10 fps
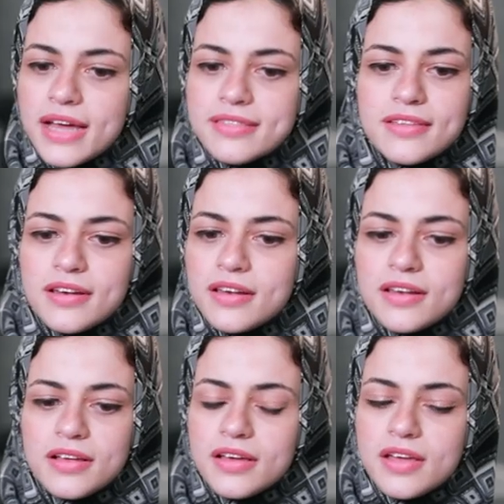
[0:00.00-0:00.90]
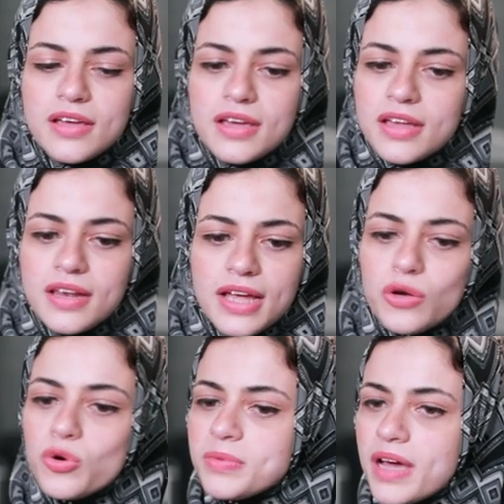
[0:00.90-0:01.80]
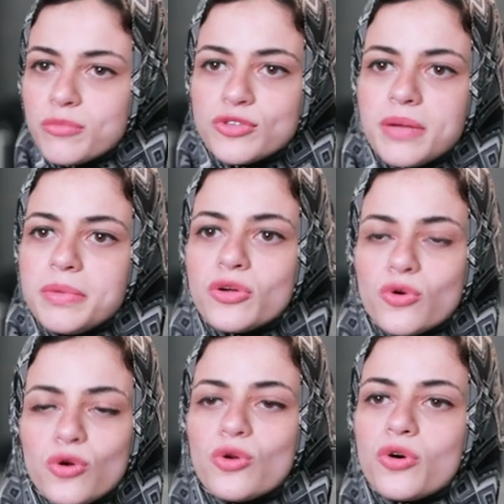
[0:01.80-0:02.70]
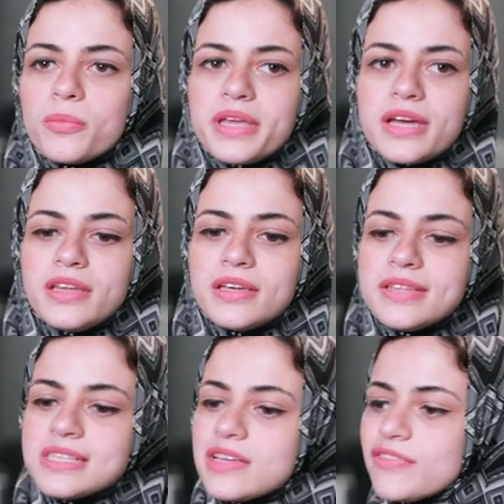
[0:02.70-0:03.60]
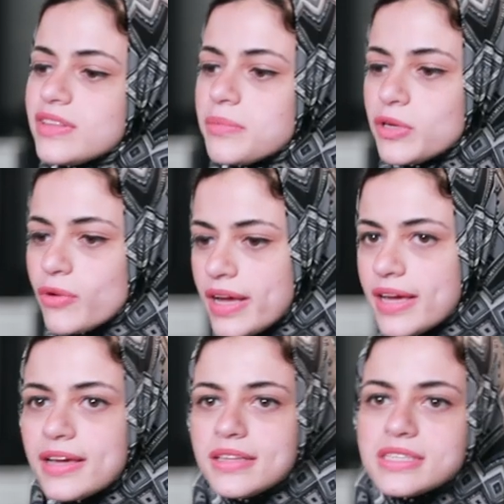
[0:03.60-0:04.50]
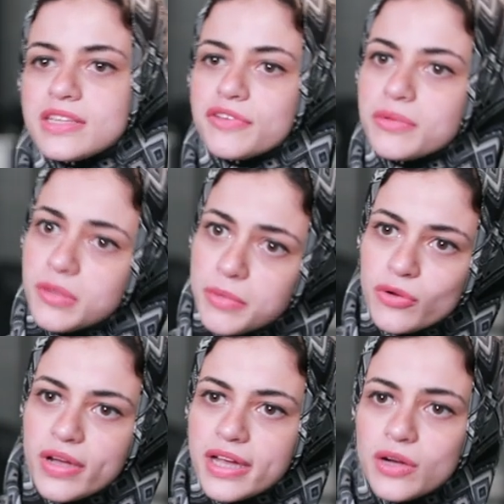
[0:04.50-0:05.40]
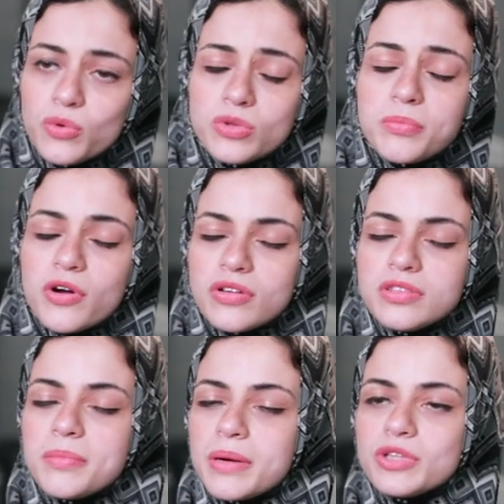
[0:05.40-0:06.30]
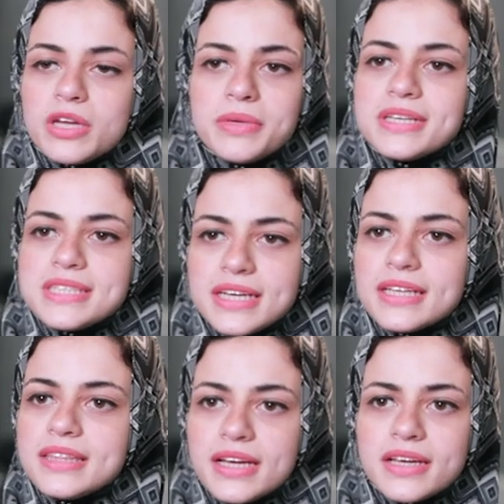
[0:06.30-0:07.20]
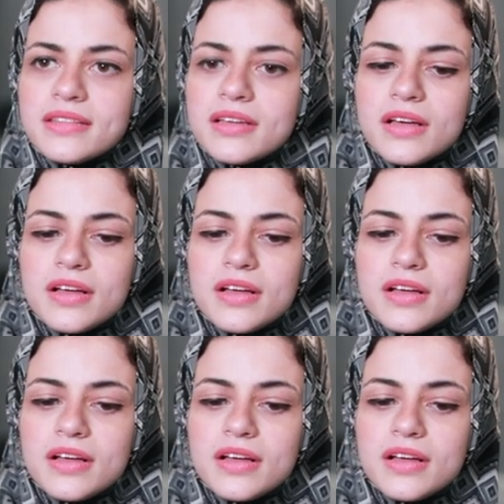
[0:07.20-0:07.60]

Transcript: خدت الحلو بتاع المدربين كلهم يعني ده استفدت منه حاجه ده استفدت منه حاجه واتمرنت مع مدربين كتير جدا جدا